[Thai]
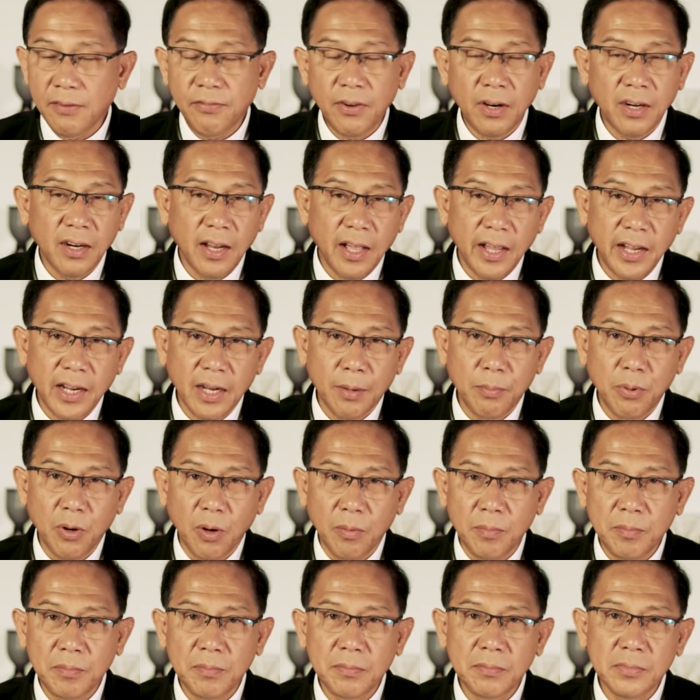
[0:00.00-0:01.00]
ลิพึงไลกับผ
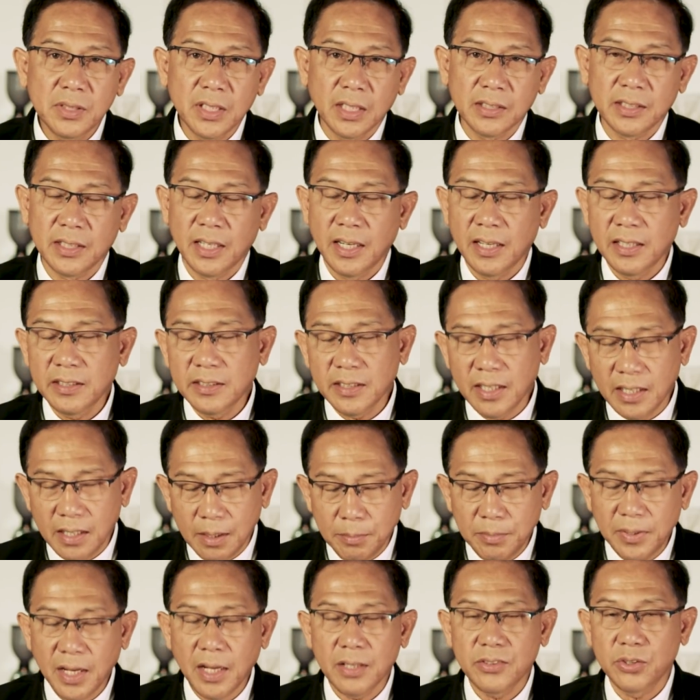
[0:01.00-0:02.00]
มศาสนาจาร
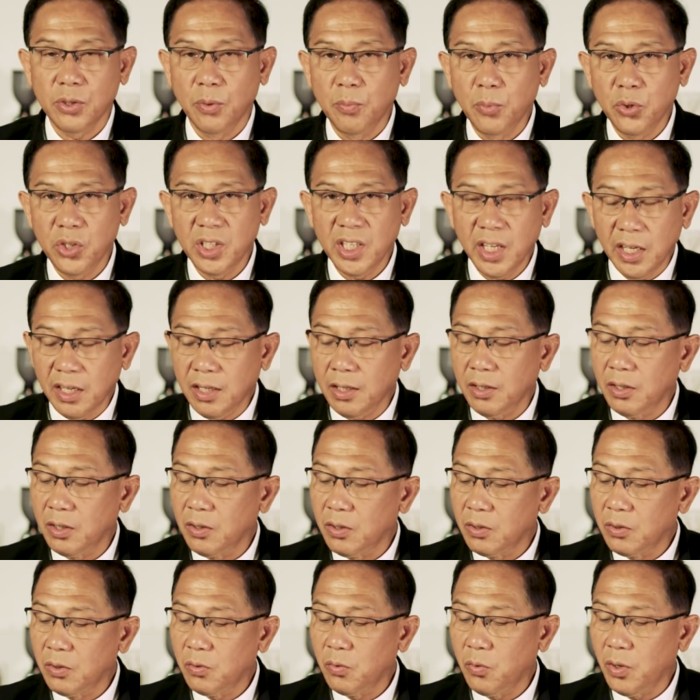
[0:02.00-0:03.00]
ย์อำนาจสมบุญยิ่ง
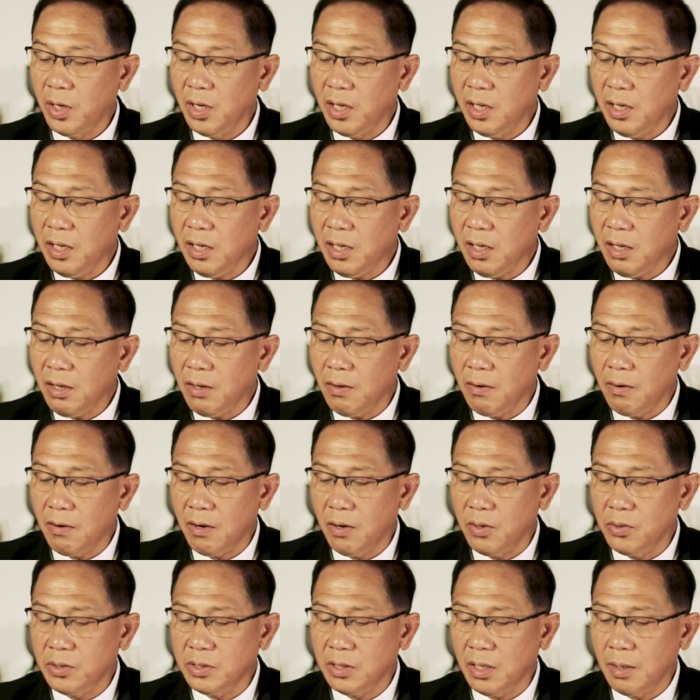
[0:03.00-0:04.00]
วันนี้
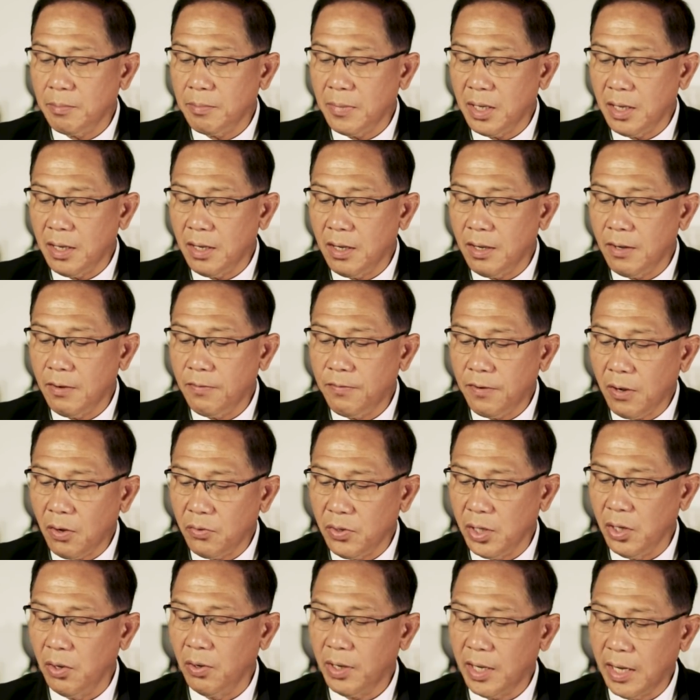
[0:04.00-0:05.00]
เราจะมาเฝ้า
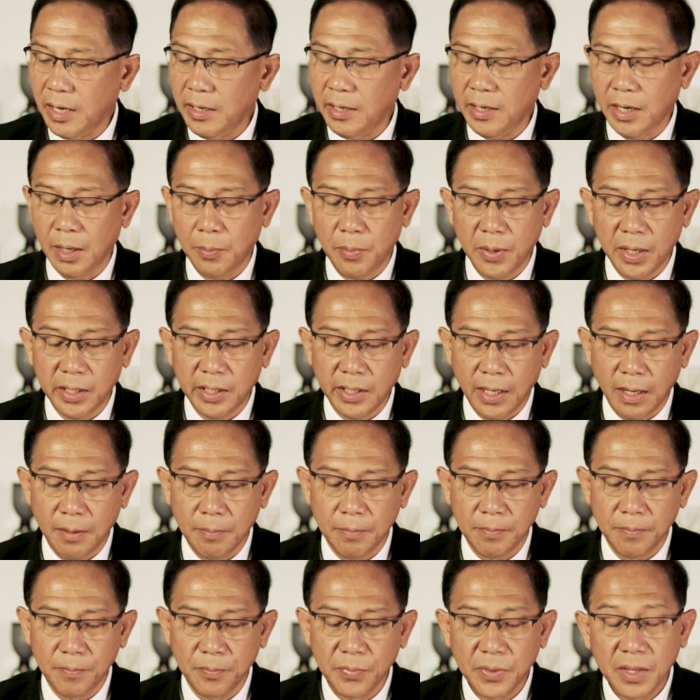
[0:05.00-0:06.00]
เดียวกันในพระธร
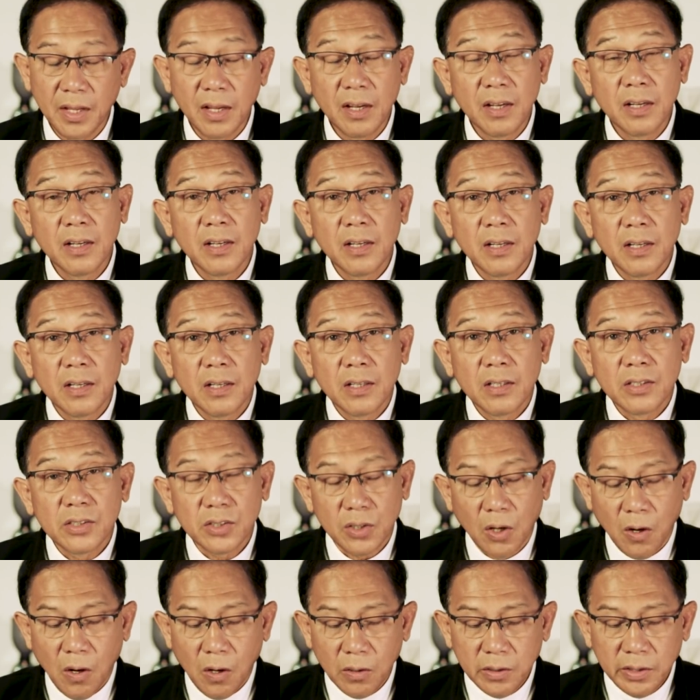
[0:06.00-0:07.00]
รม
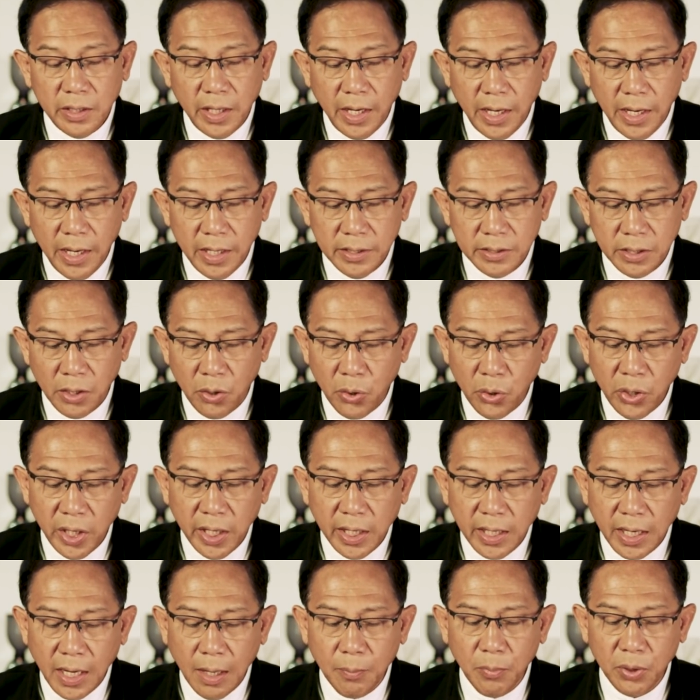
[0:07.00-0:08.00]
2เทสโล
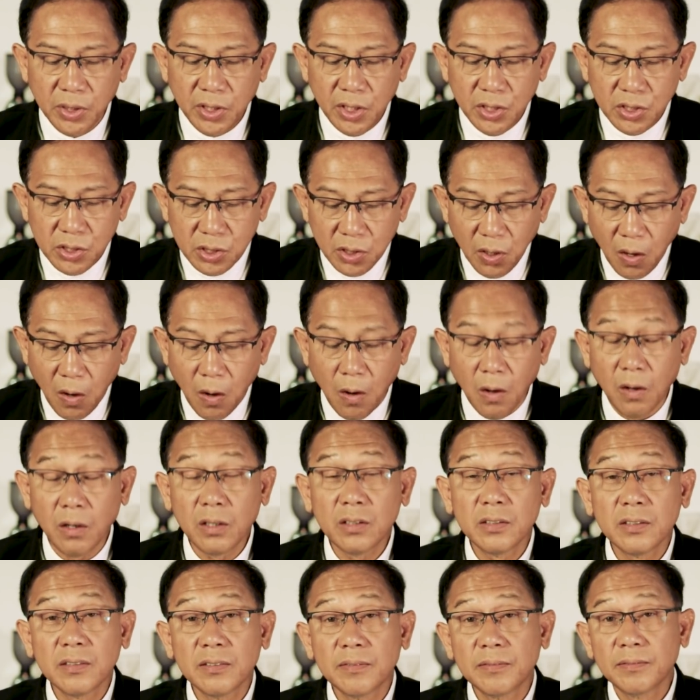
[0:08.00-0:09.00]
นิกาบทที่
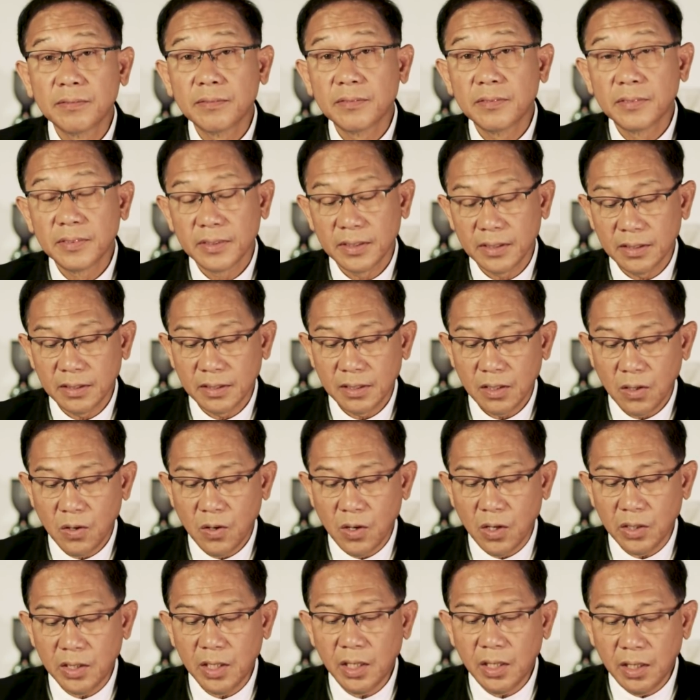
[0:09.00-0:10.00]

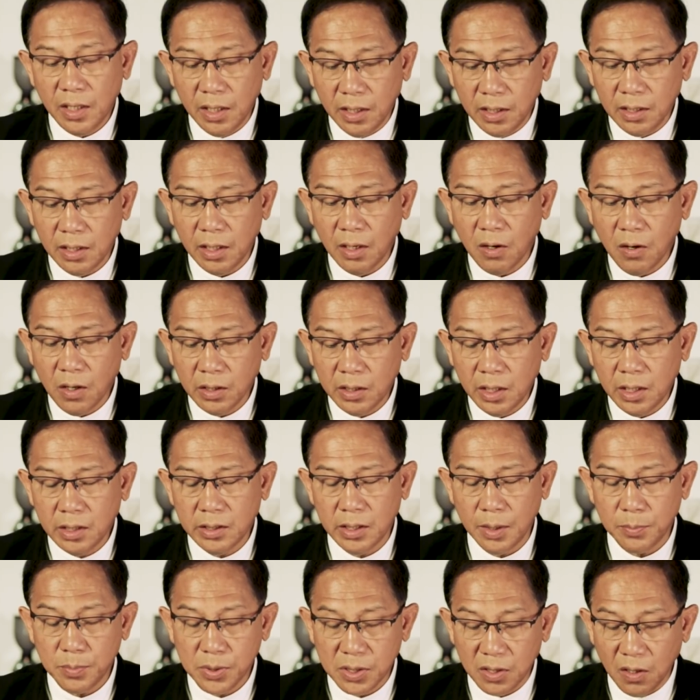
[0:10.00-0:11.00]
2ข้อที่ 1 ถึงข้อที่
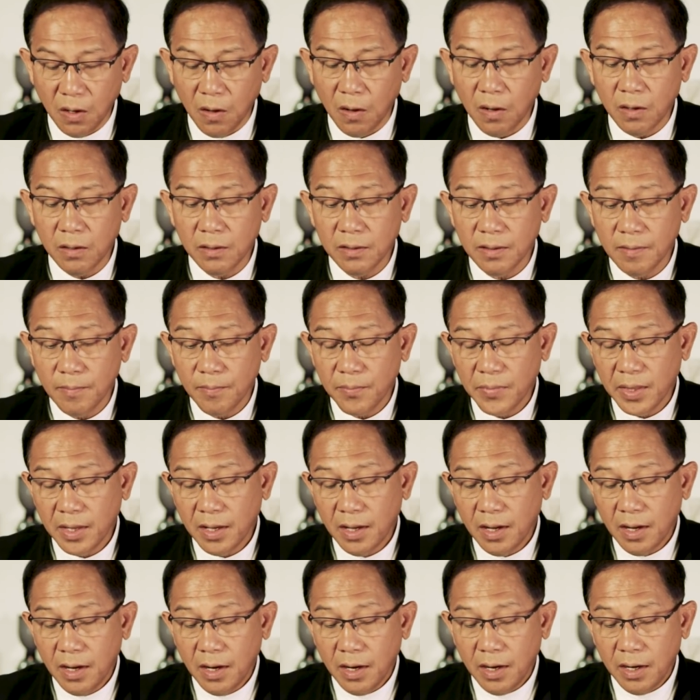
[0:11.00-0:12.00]

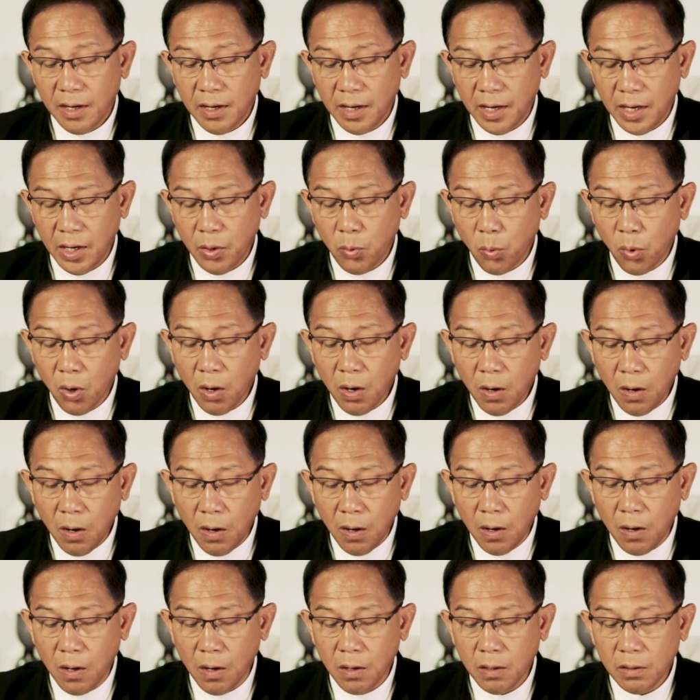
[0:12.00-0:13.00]
12 ในหัว
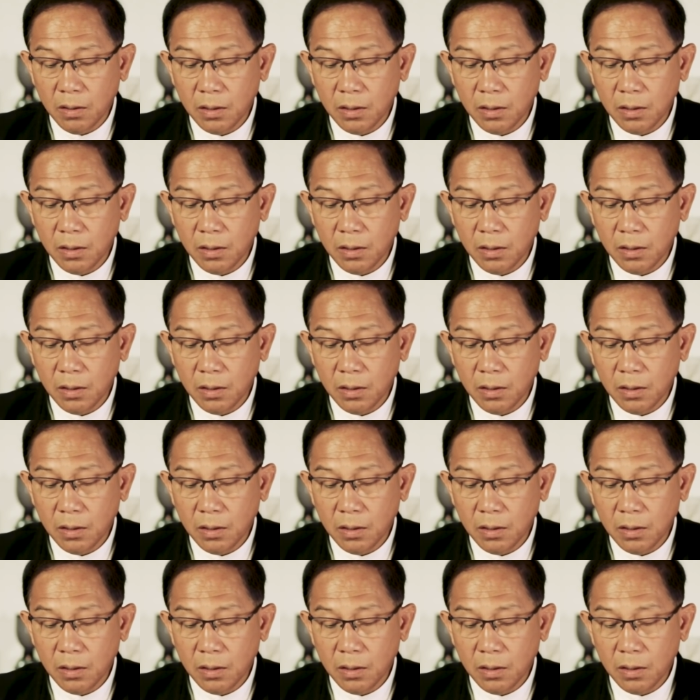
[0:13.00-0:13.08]
ข้อ